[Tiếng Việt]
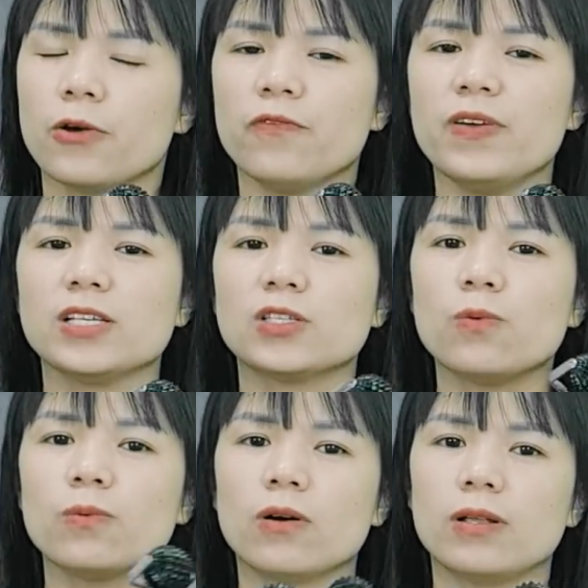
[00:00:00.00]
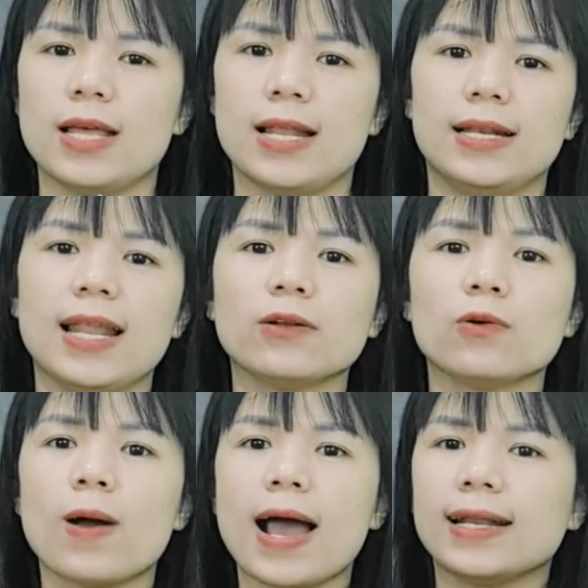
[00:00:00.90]
Quý vị dùng có để
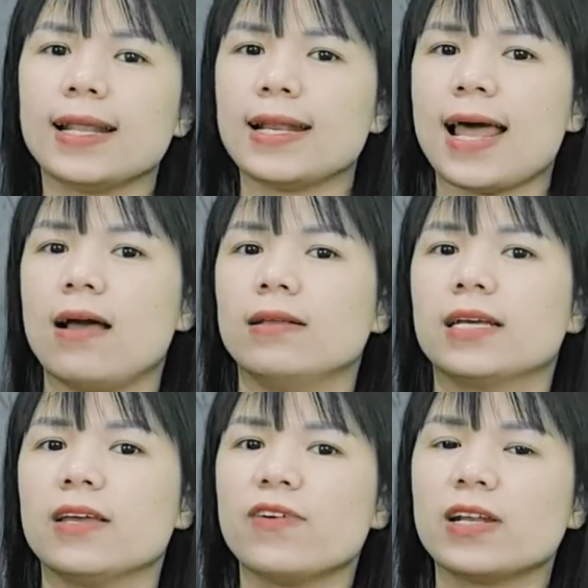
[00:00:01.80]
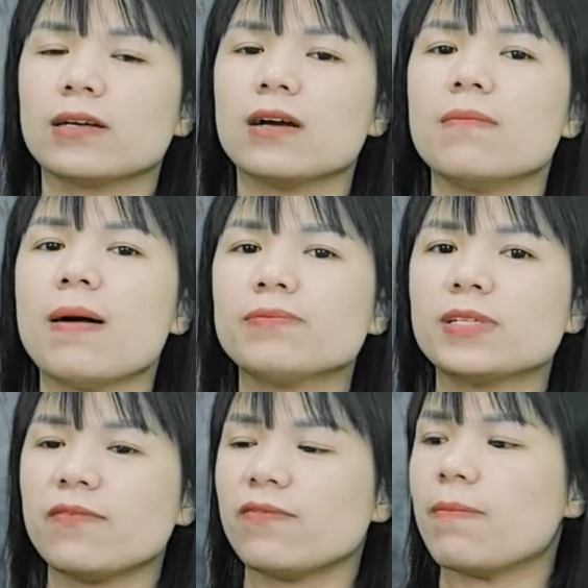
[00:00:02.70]
lăn qua lăn lại ở những cái phần cơ bắp
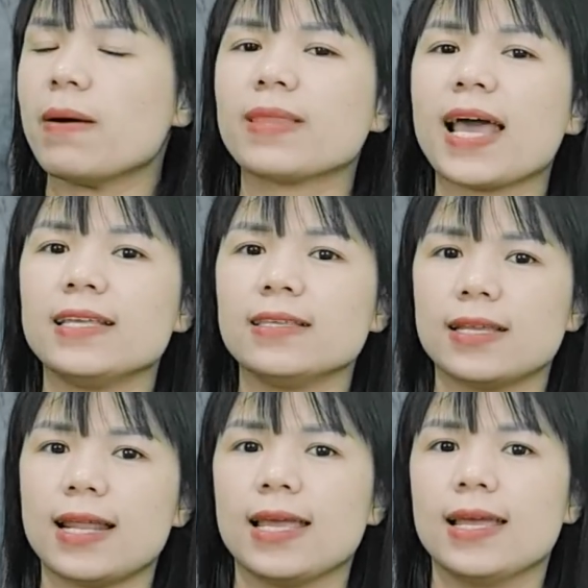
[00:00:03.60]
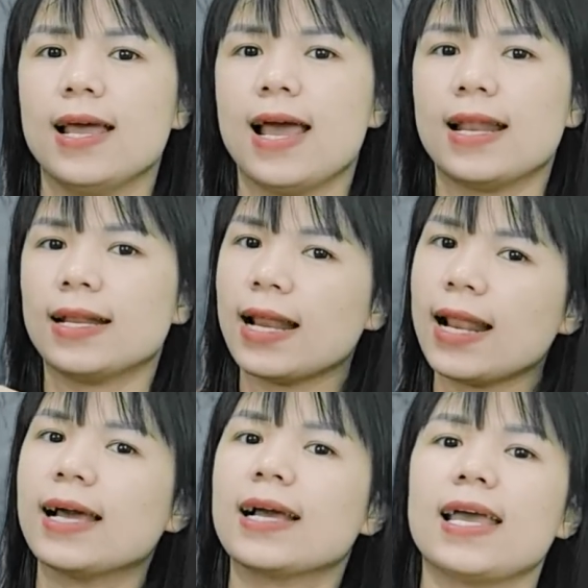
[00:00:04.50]
chân và bắp tay như thế này.
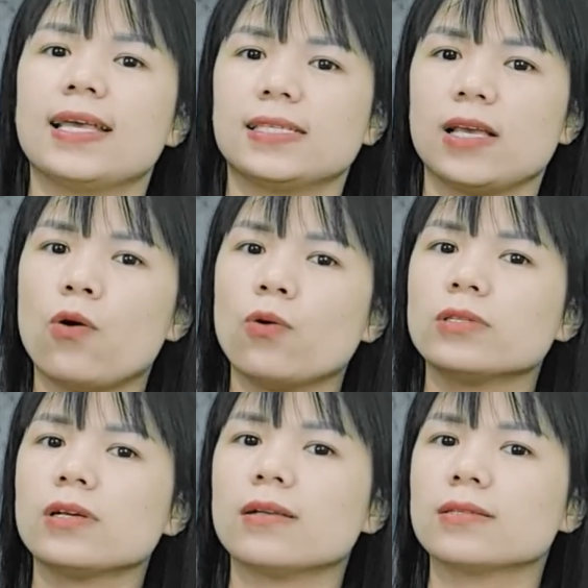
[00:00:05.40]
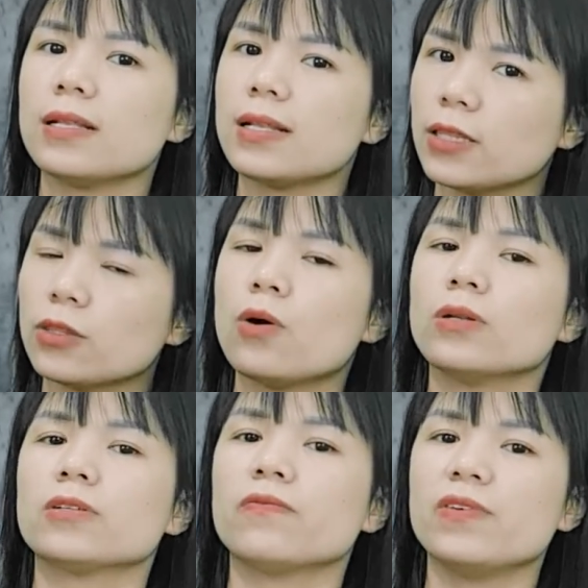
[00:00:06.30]
Lan hàng ngày sẽ hỗ trợ rất là
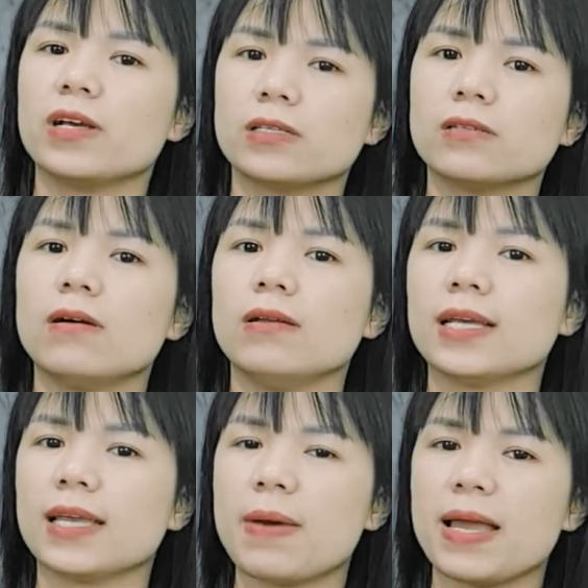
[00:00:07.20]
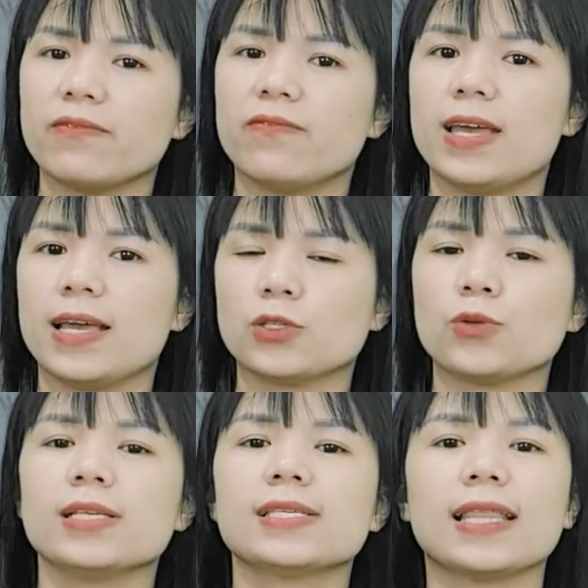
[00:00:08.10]
tốt trong việc chữa những cái bệnh về
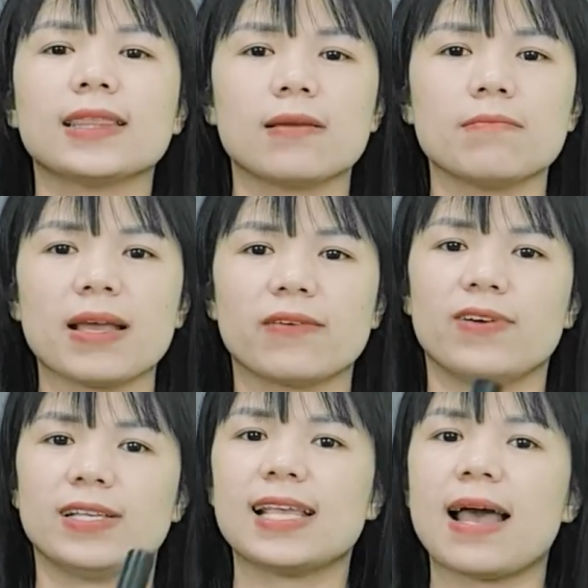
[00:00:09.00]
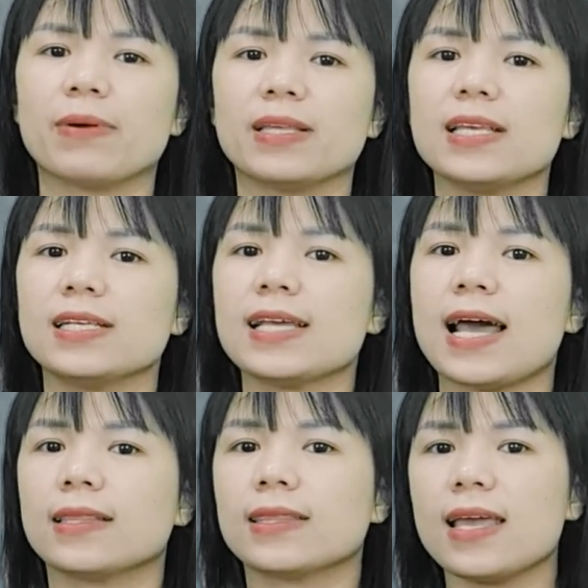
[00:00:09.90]
suy giãn tĩnh mạch và giảm cái tình
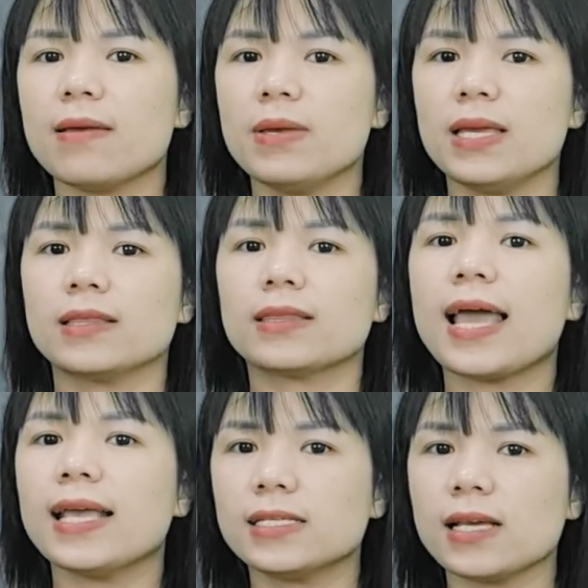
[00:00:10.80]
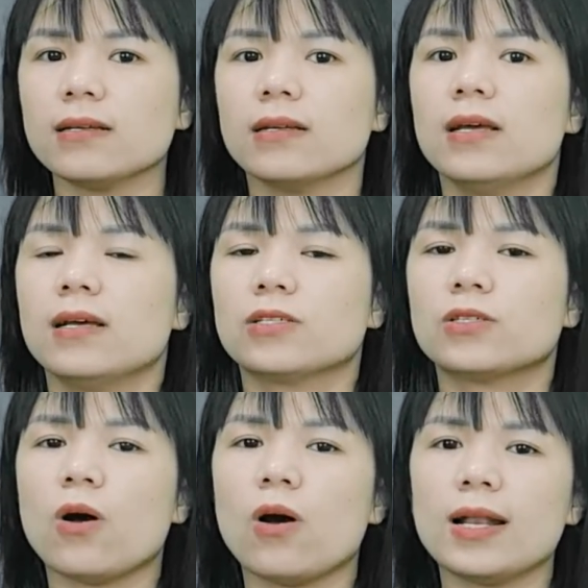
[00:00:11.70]
trạng tê bì tay chân
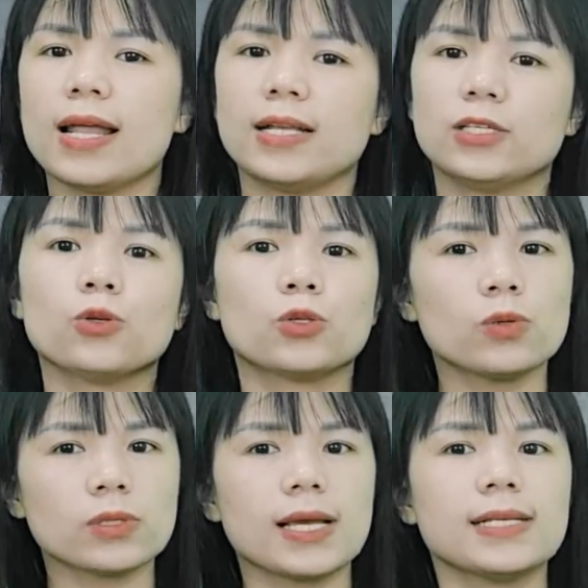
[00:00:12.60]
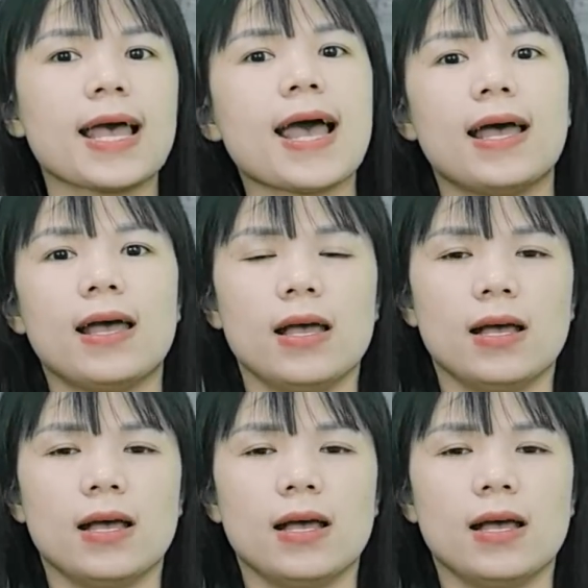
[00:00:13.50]
do là chuột rút gây ra.